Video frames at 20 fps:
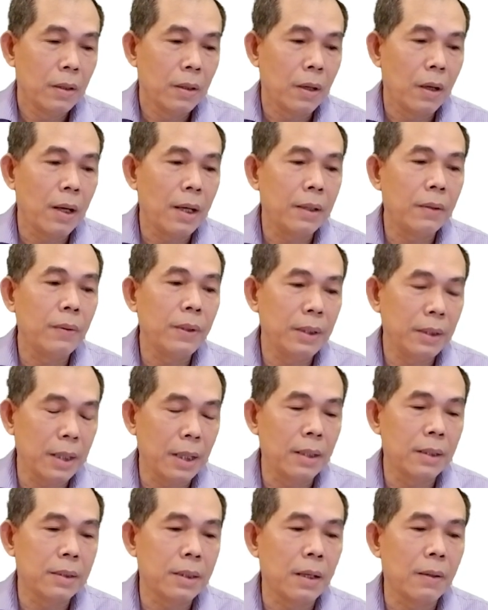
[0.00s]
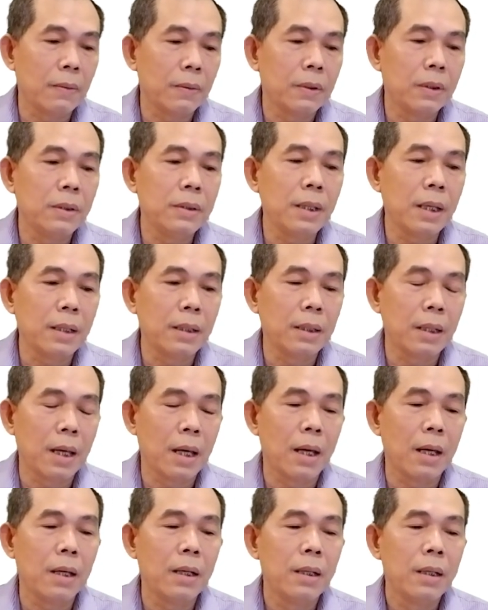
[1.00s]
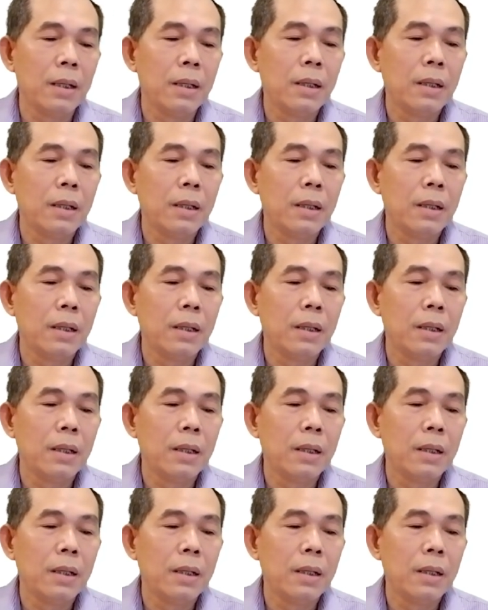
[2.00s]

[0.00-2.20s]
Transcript: có hai nguyên nhân sau thứ nhất là